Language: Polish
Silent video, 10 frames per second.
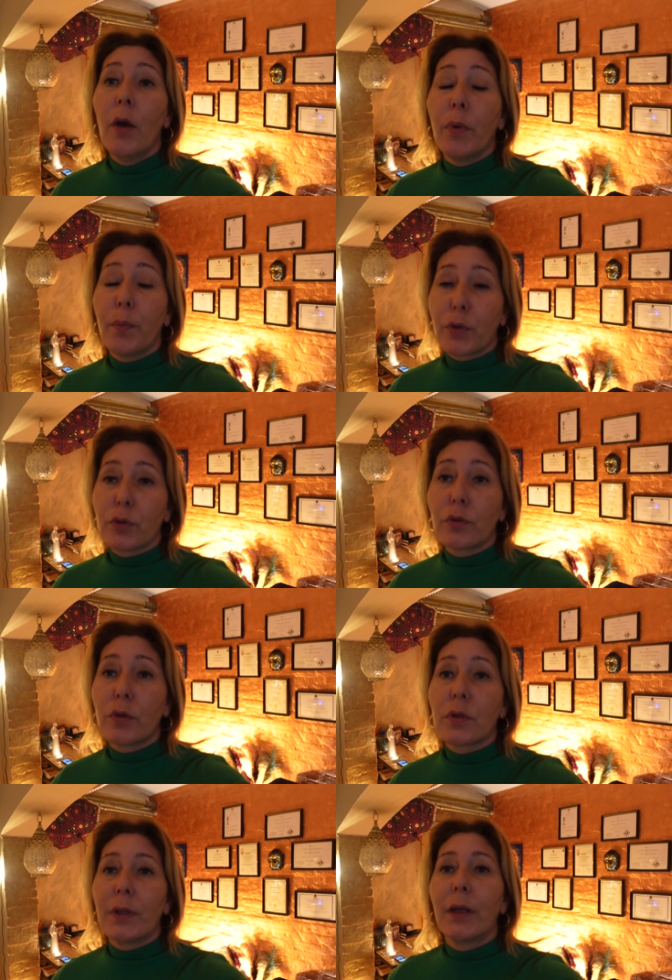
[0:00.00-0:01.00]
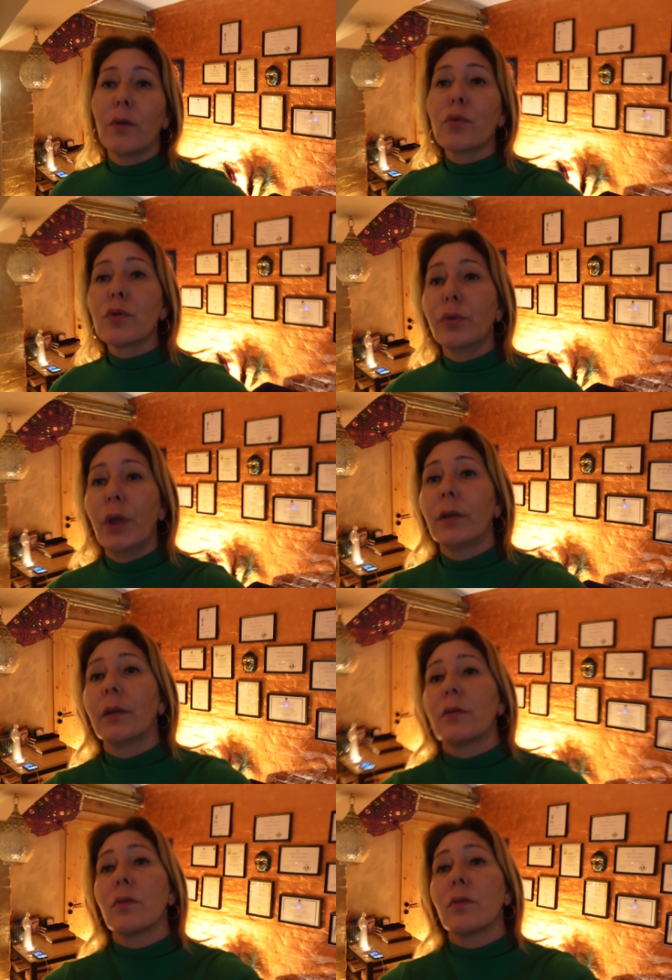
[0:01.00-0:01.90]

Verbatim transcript: po prostu zostaje usunięte.